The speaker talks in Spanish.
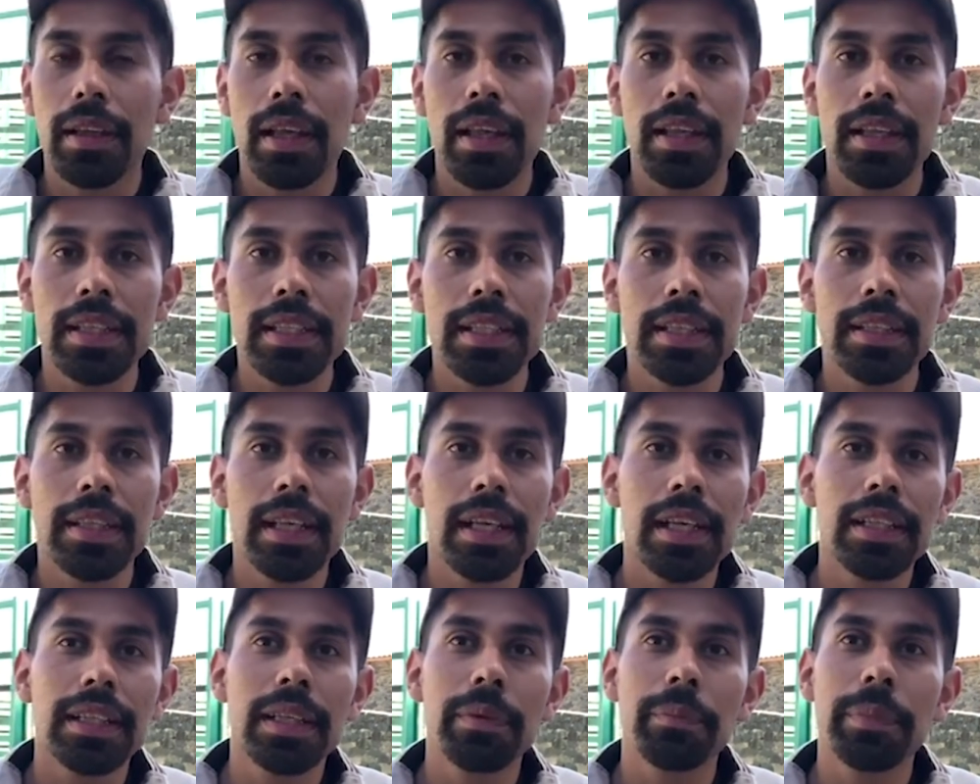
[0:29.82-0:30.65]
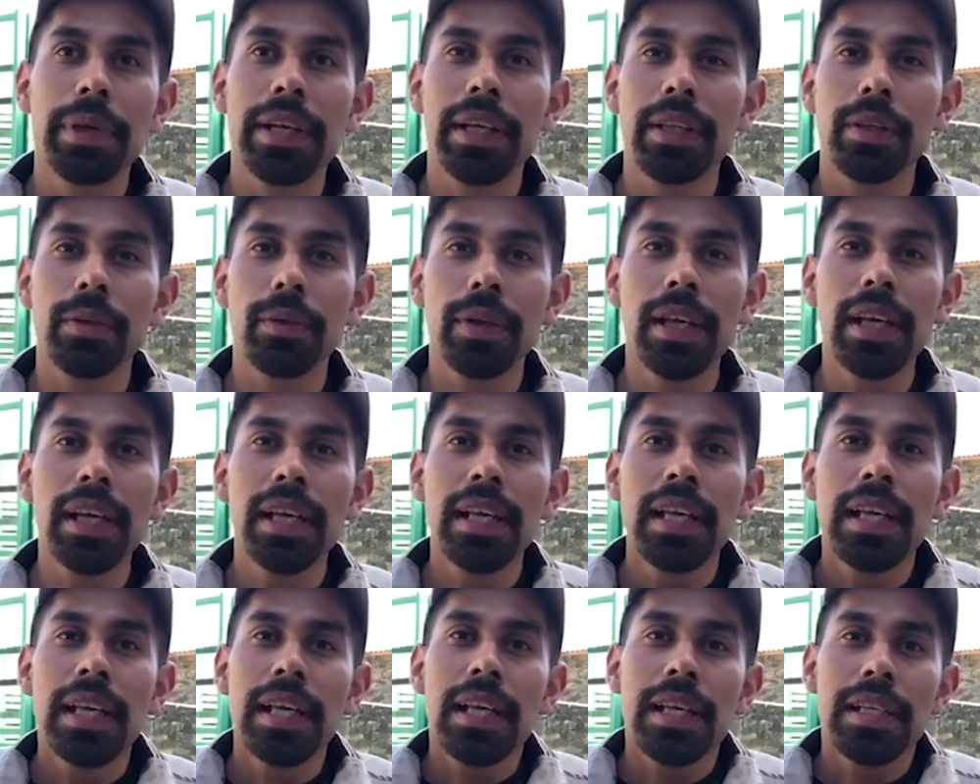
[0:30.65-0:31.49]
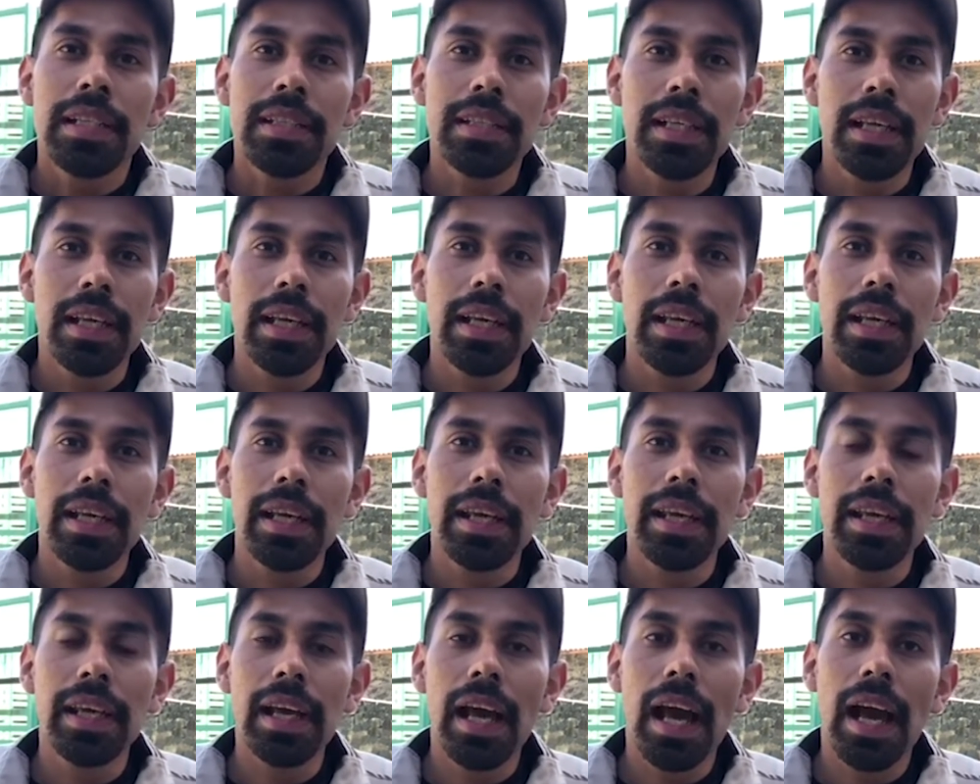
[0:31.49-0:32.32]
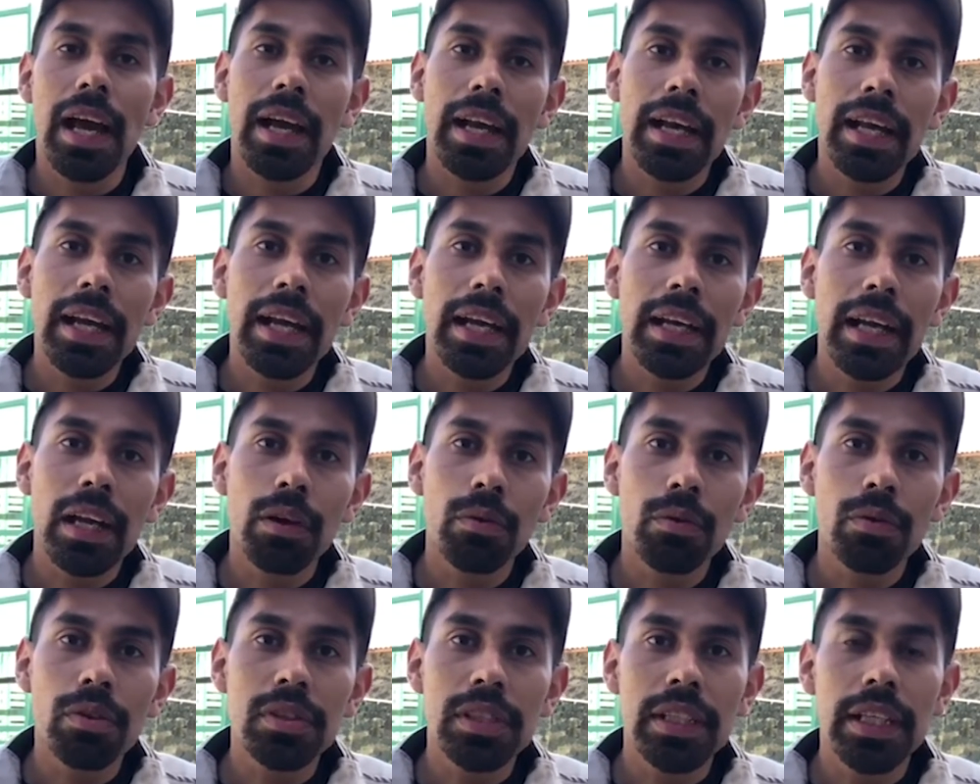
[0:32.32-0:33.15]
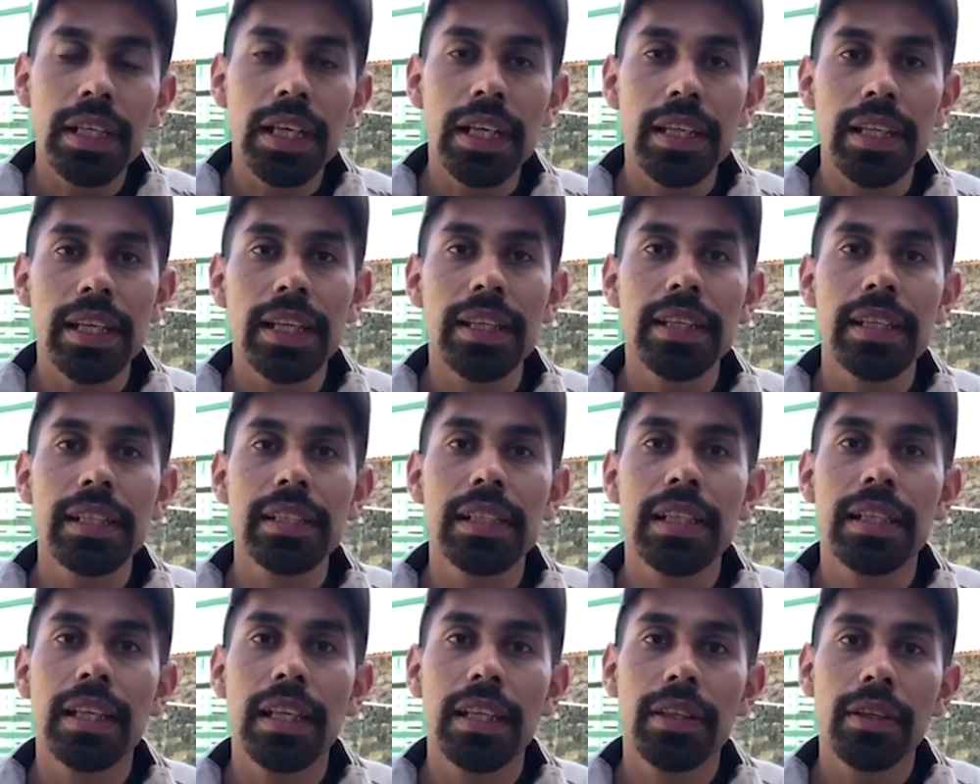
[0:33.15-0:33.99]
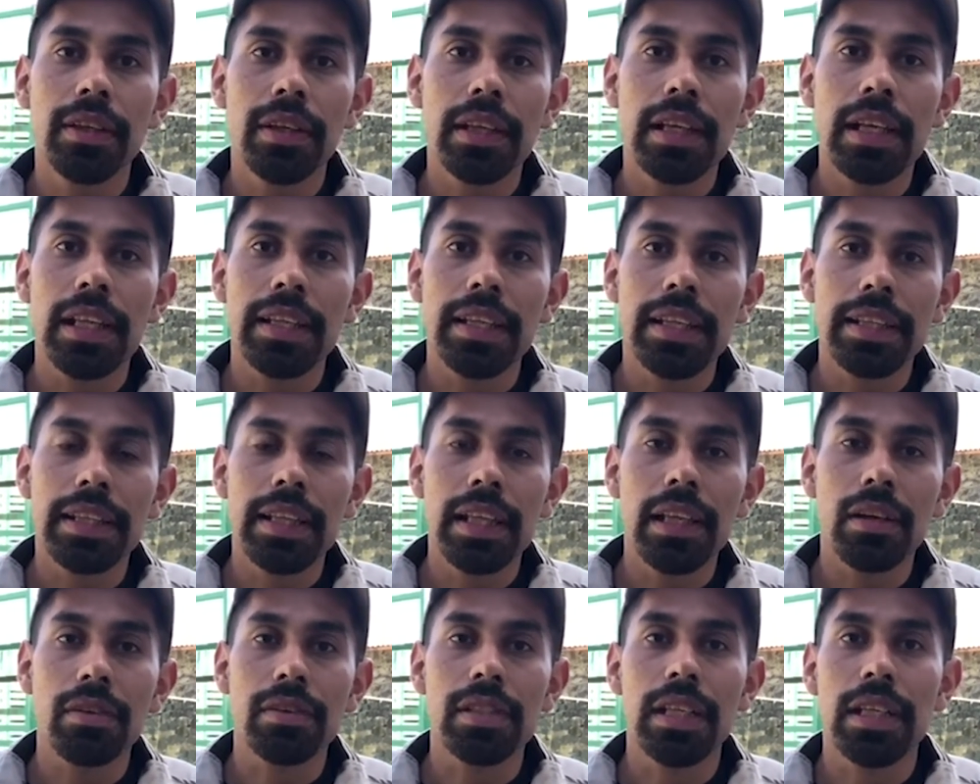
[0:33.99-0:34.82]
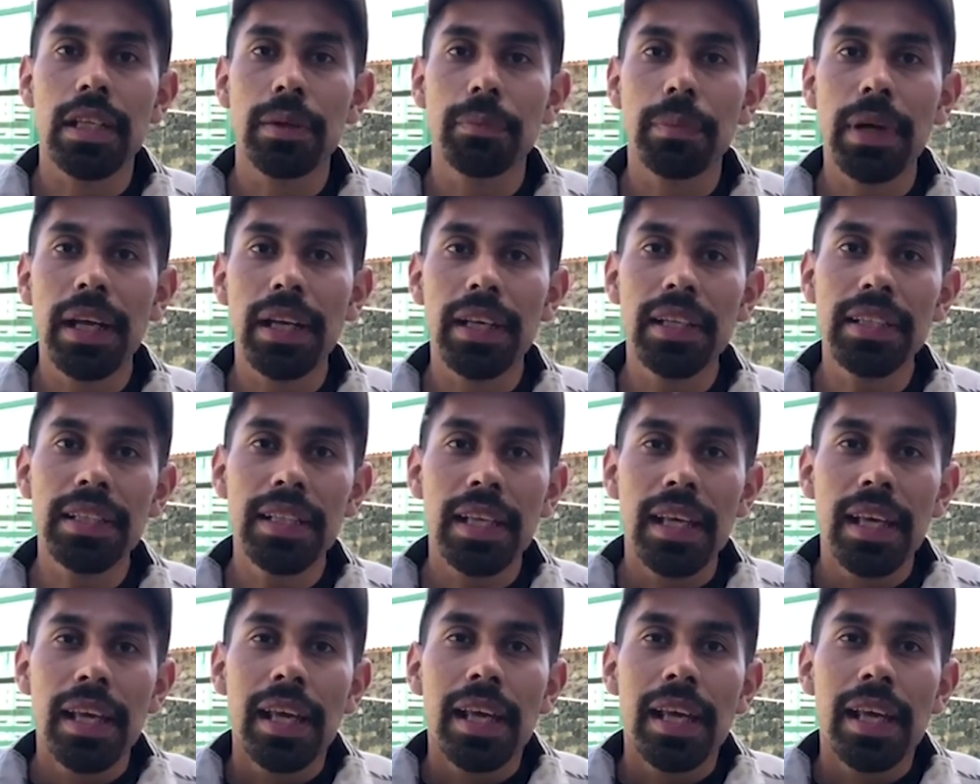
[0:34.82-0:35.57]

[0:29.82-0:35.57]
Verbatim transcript: a, descender la temperatura, se agregan algunos ingredientes dentro de la dieta de los animales